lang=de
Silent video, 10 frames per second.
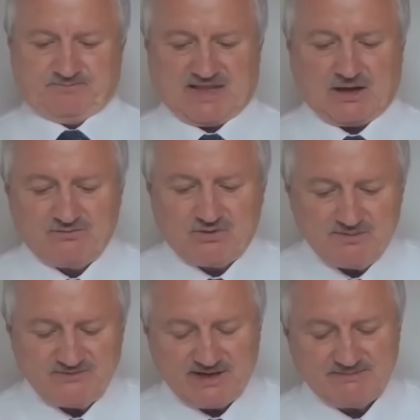Darauf
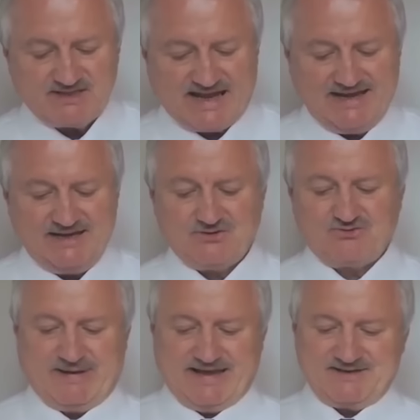kommen wir in Detail in einer
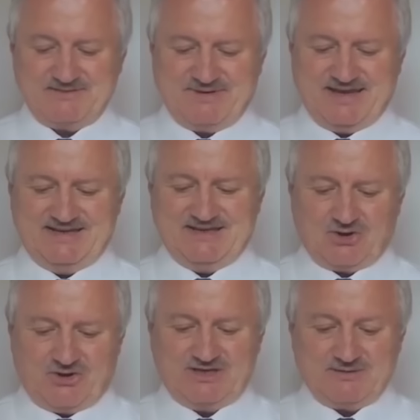späteren
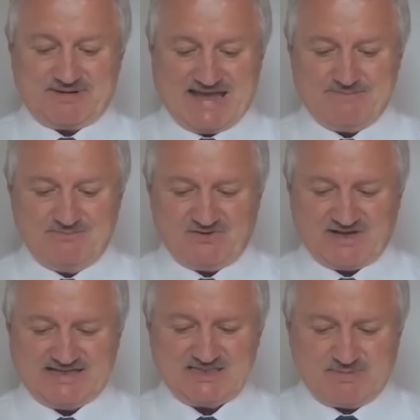Predigt. Heute bleiben wir
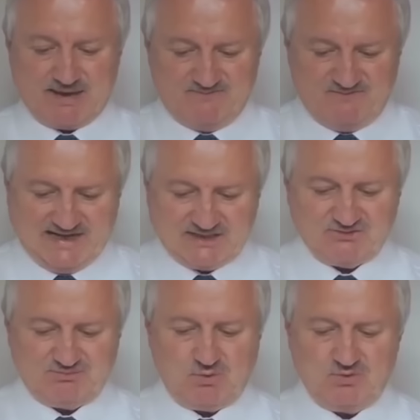ganz beim
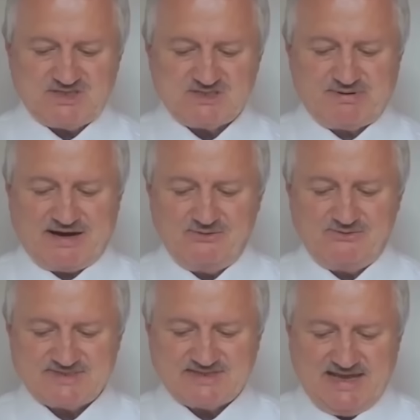Widerspruch des
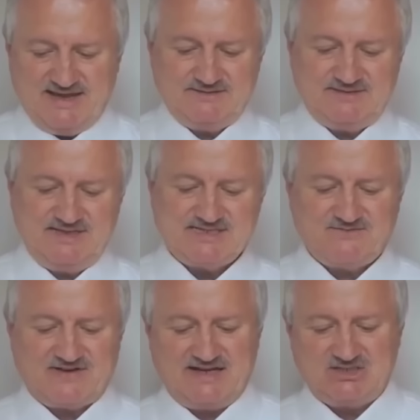Paulus gegen diese
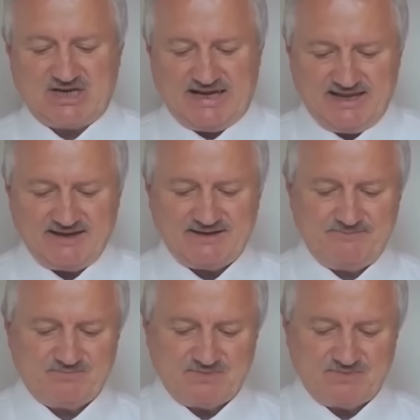falsche Lehre.